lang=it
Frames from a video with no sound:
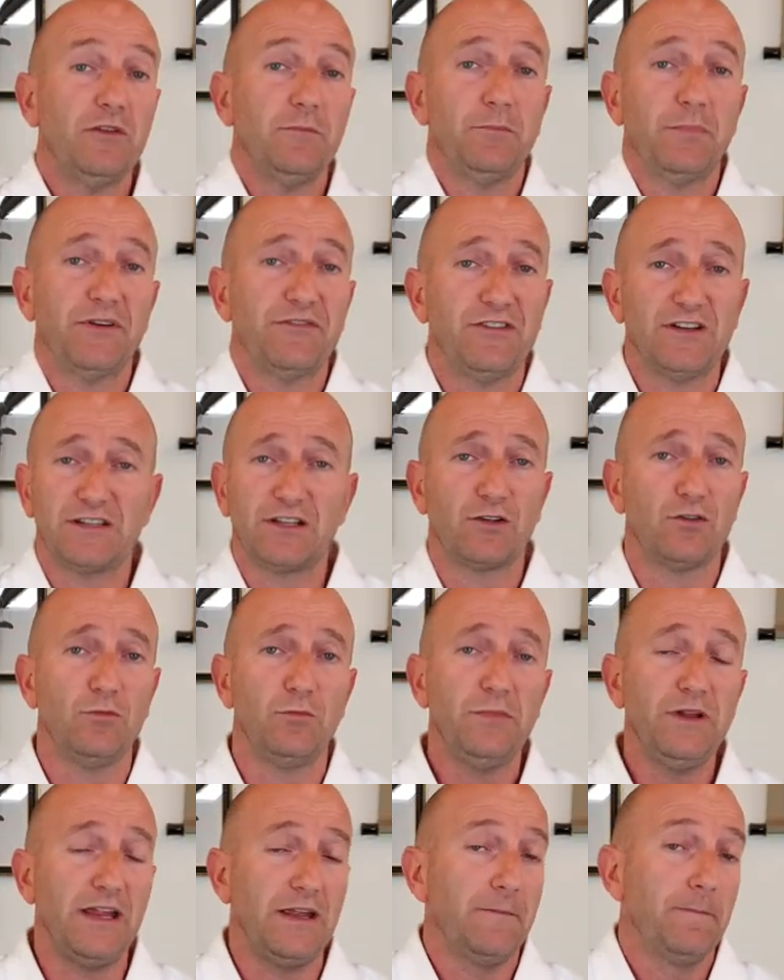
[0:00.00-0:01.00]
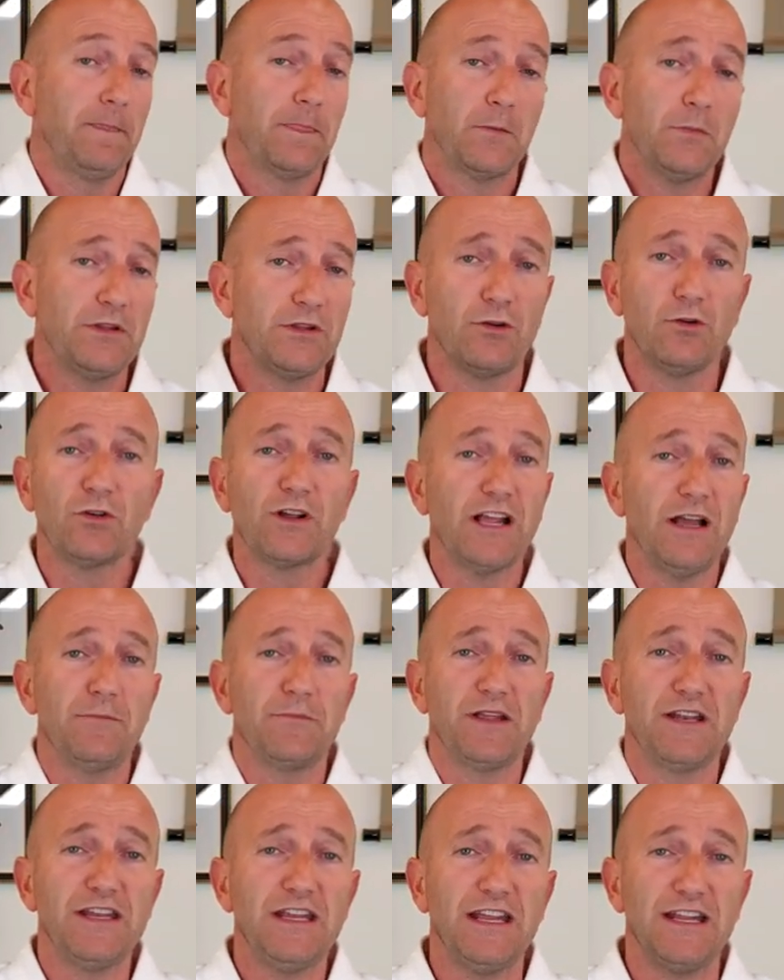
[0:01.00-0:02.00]
sempre fate con me, quindi non
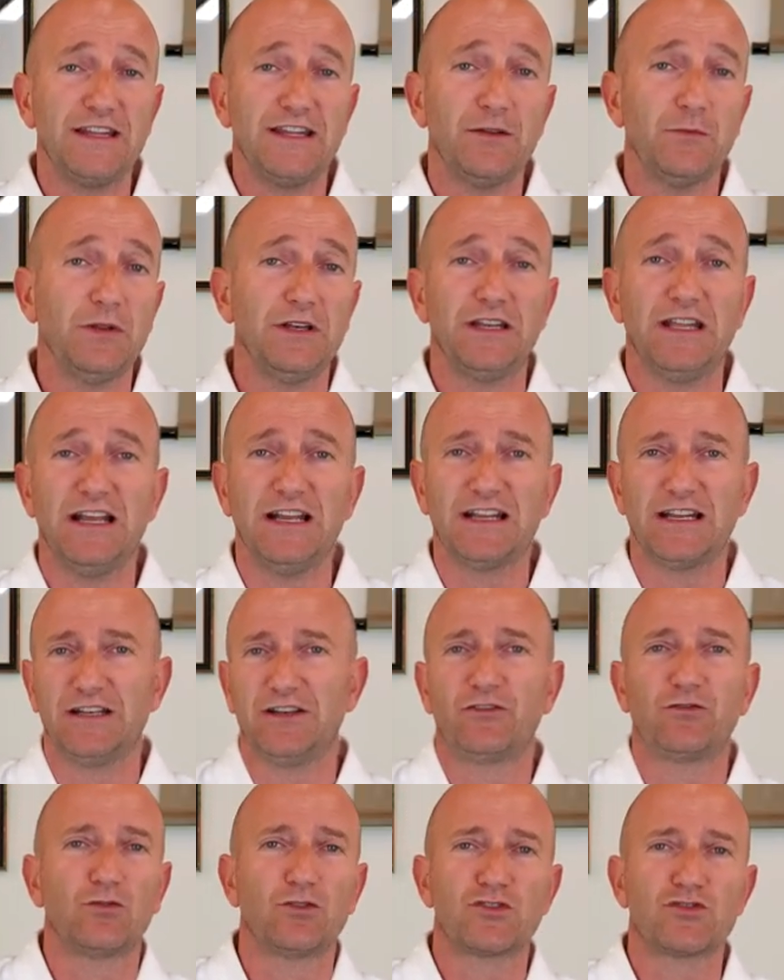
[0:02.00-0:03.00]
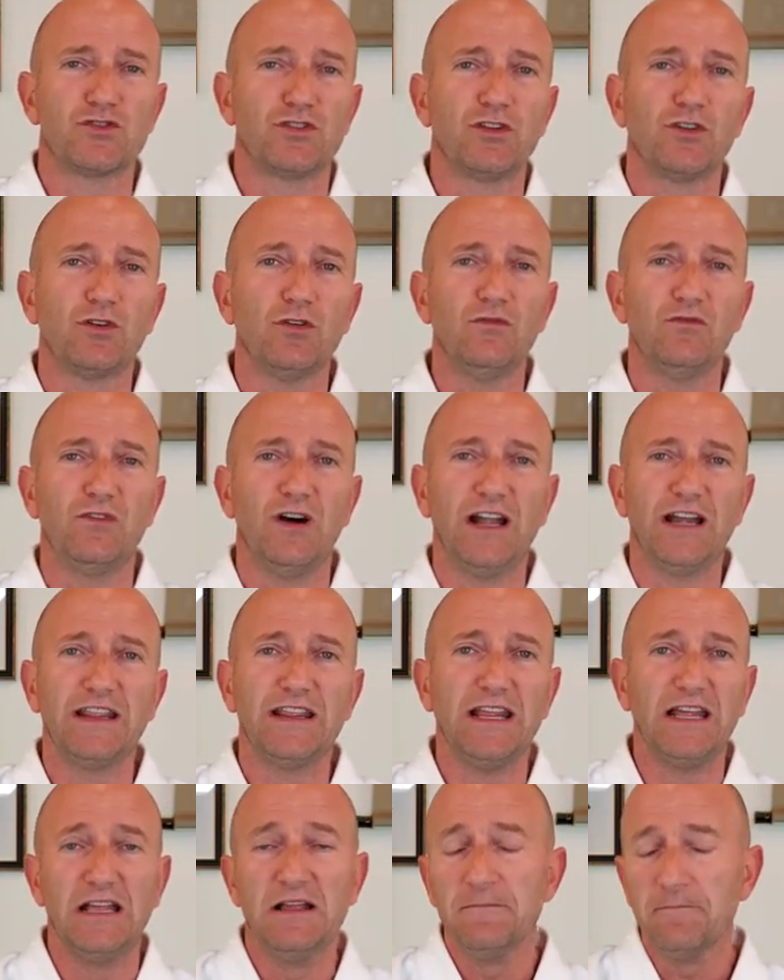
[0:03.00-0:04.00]
cambia niente, quindi anche il discorso di
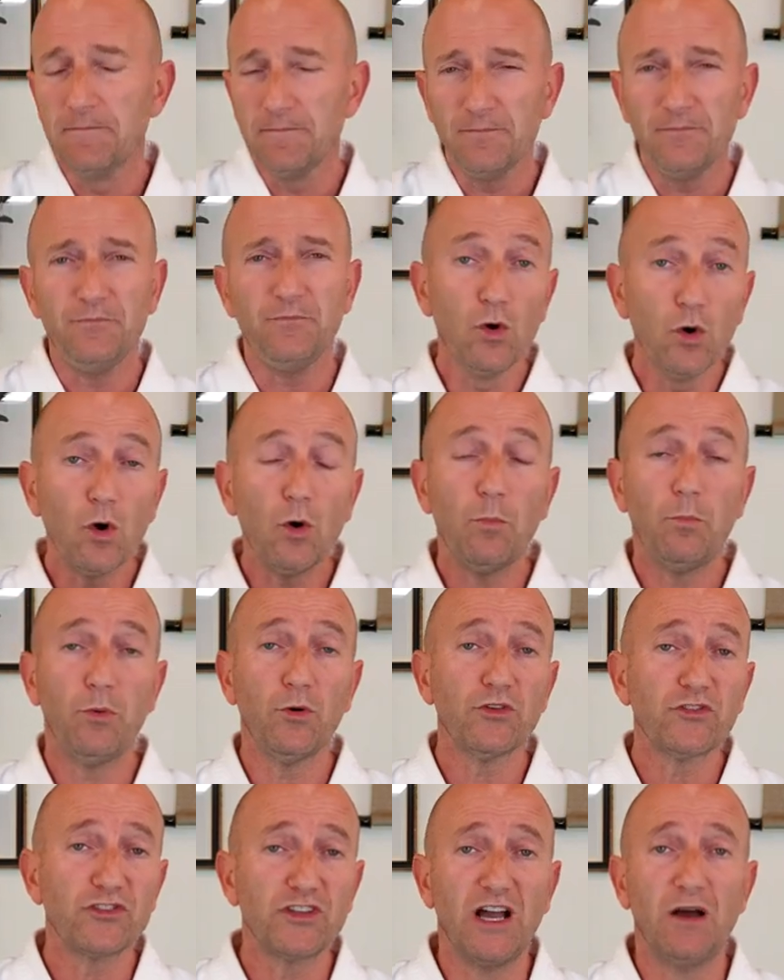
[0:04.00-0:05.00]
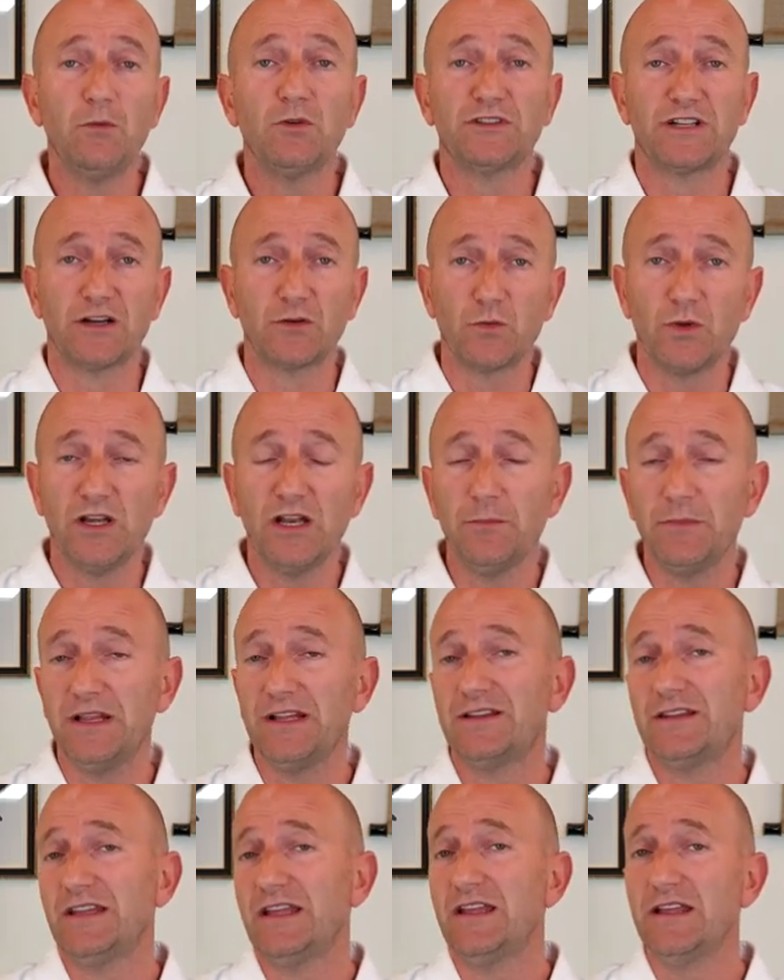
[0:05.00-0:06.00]
convalide lo possiamo
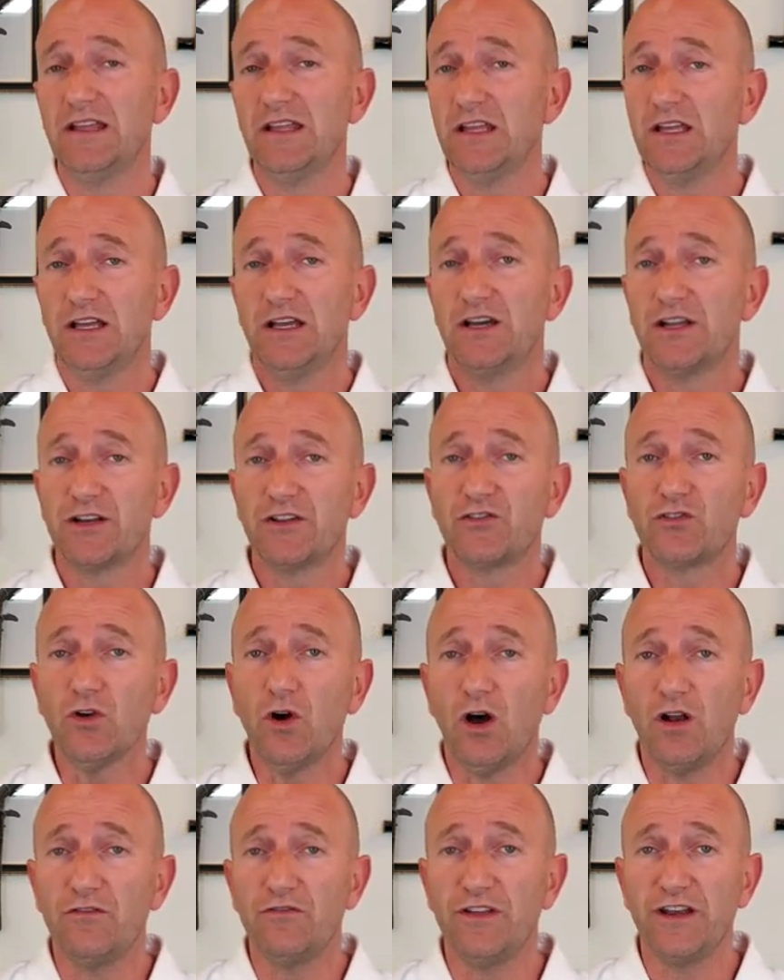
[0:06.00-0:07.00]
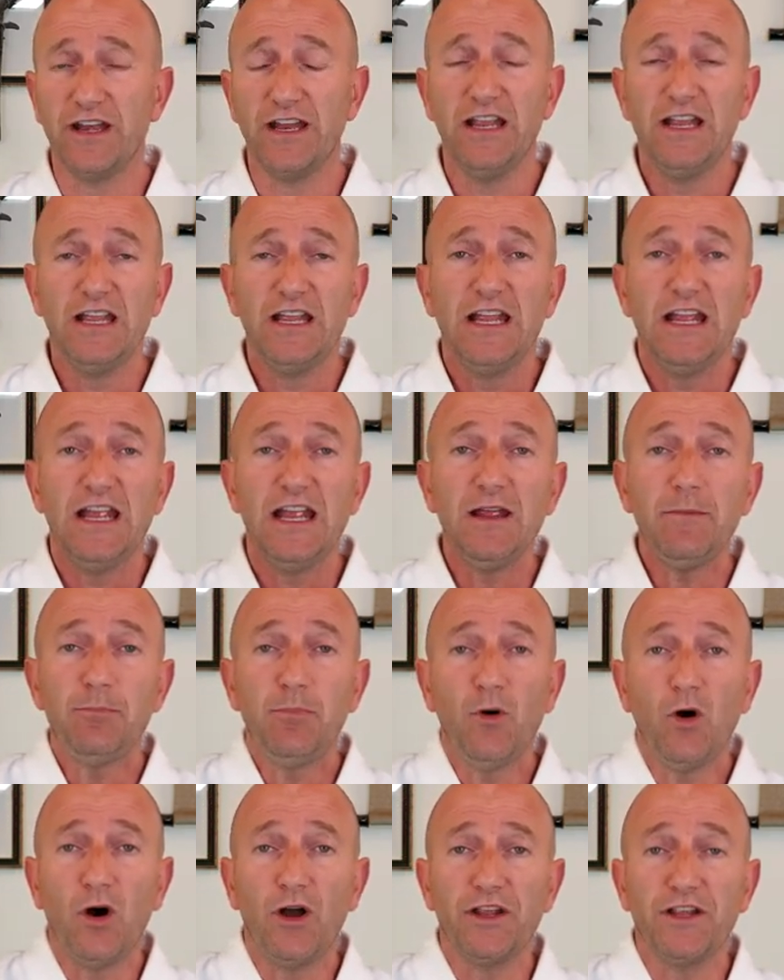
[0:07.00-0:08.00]
tranquillamente risolvere. E
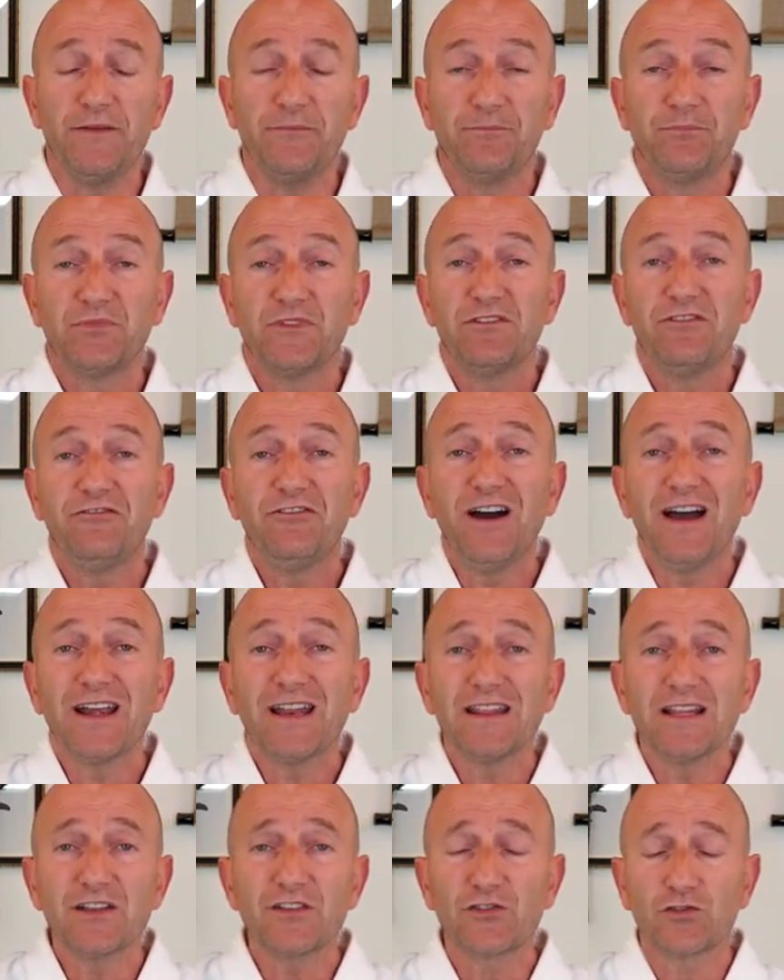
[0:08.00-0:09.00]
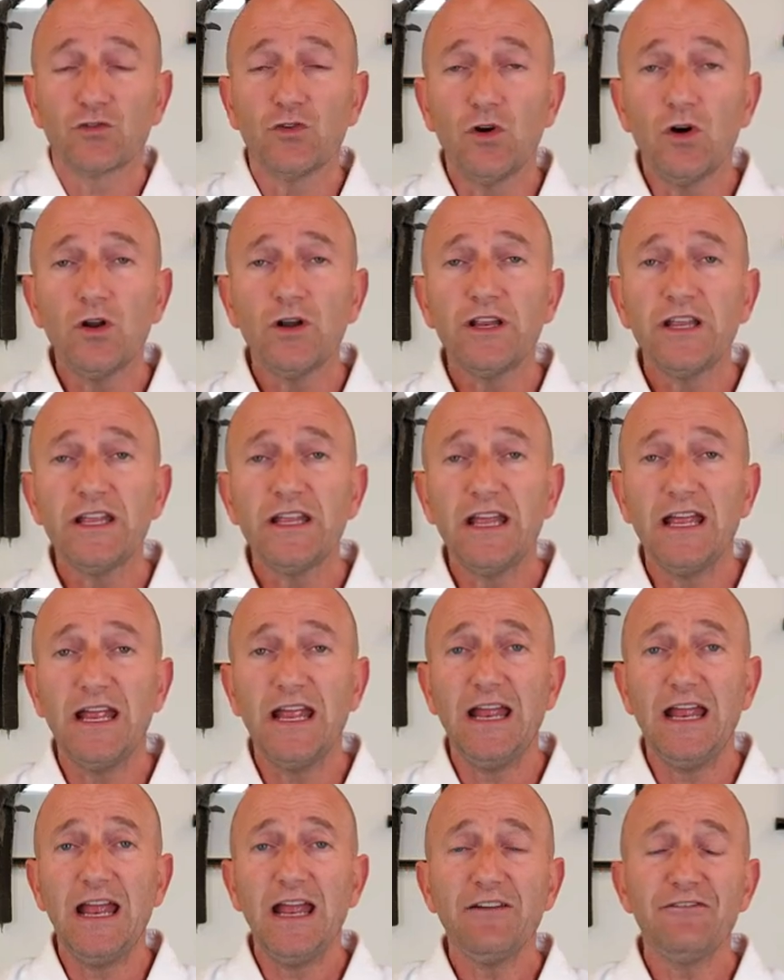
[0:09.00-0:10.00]
poi fare da soli
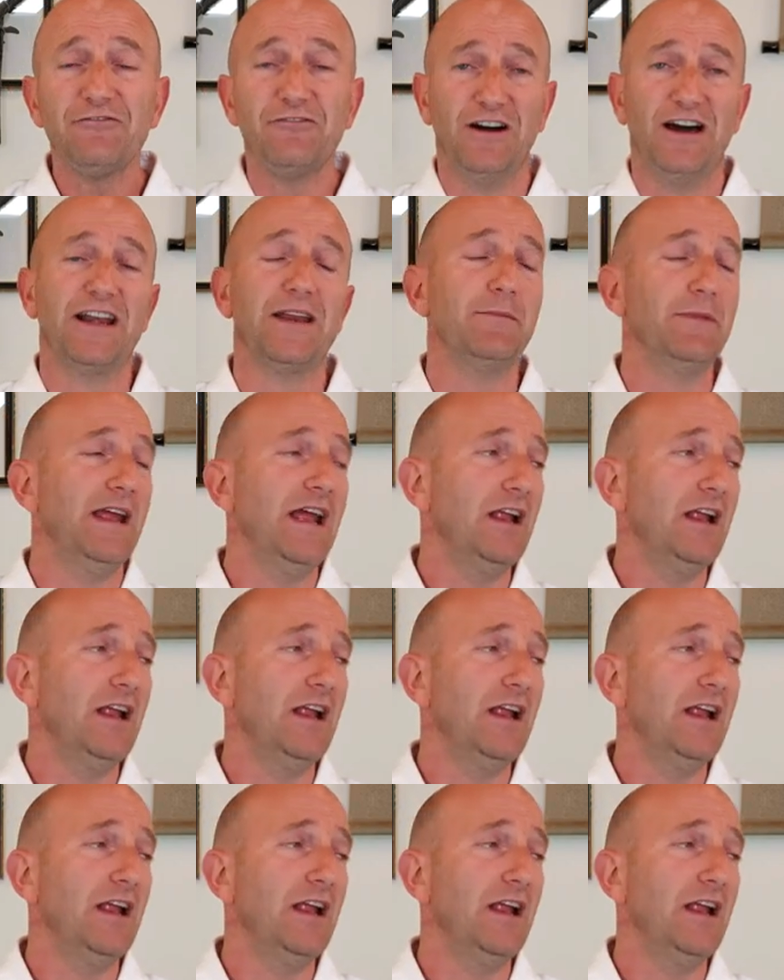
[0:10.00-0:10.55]
è fare